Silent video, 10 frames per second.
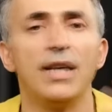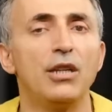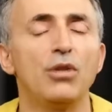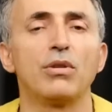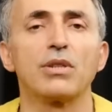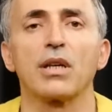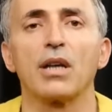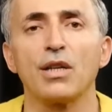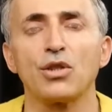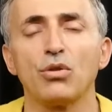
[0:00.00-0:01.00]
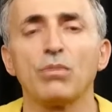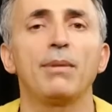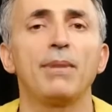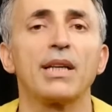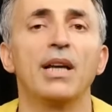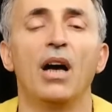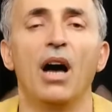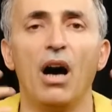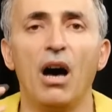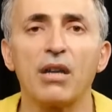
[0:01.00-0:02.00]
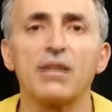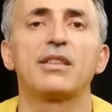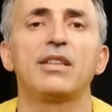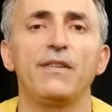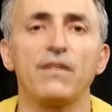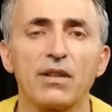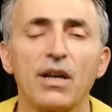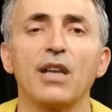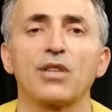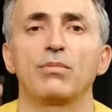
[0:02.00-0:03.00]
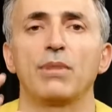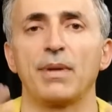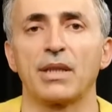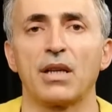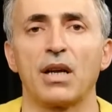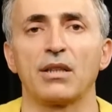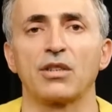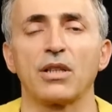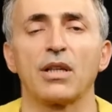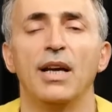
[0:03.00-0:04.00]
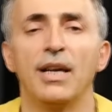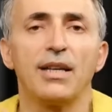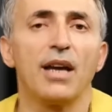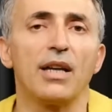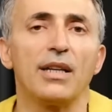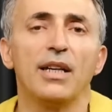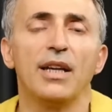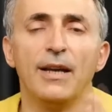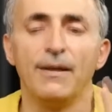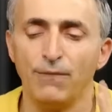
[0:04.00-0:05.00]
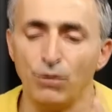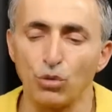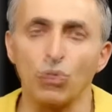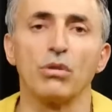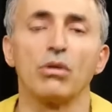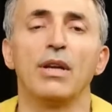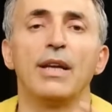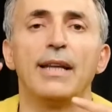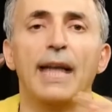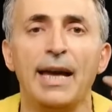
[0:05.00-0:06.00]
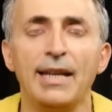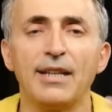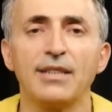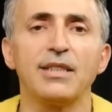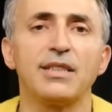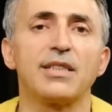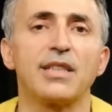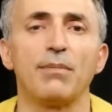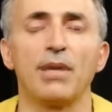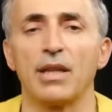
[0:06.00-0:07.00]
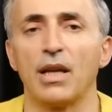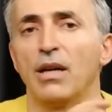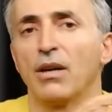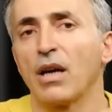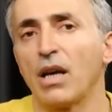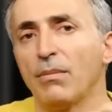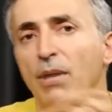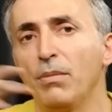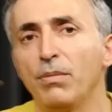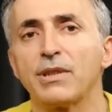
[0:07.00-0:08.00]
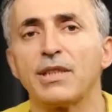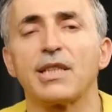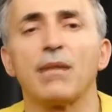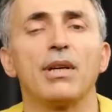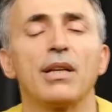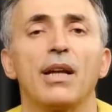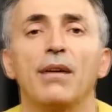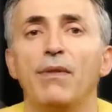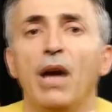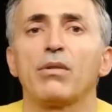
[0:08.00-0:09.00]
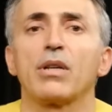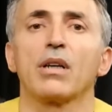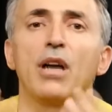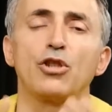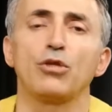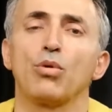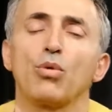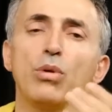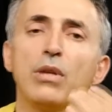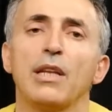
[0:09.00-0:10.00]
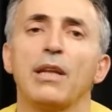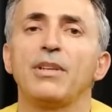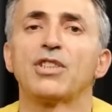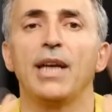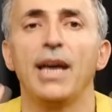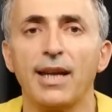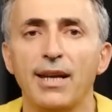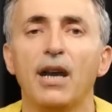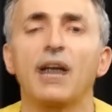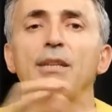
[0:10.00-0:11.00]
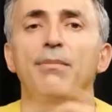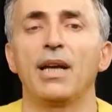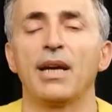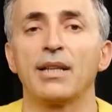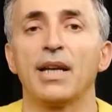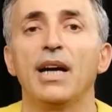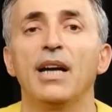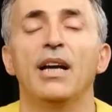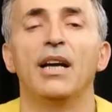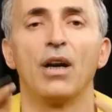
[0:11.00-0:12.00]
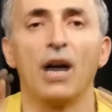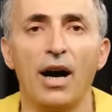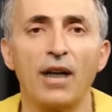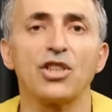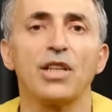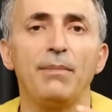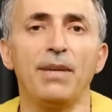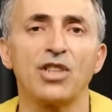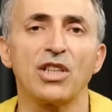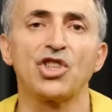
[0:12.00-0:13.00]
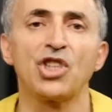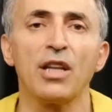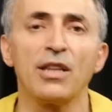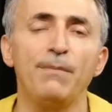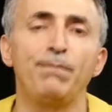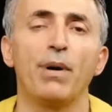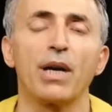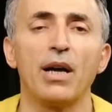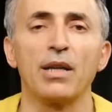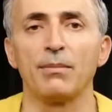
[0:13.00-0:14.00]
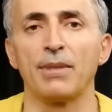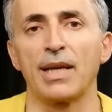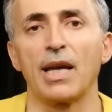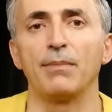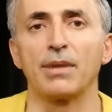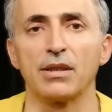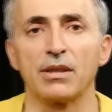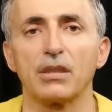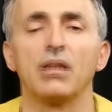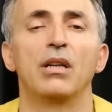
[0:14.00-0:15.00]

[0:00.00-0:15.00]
İyonize kalsiyum demek aktif kalsiyum demektir arkadaşlar. Yani vücudun enerji sistemlerinde, kanama sistemlerinde veyahut da kalsiyumun kullanılabilecek herhangi bir yerde harcanabilecek canlı para anlamına gelmektedir.